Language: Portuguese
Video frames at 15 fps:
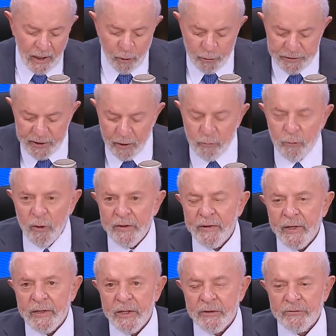A outra
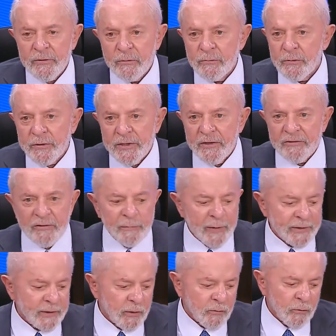coisa é a questão do
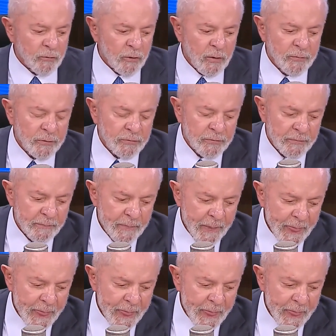crescimento econômico.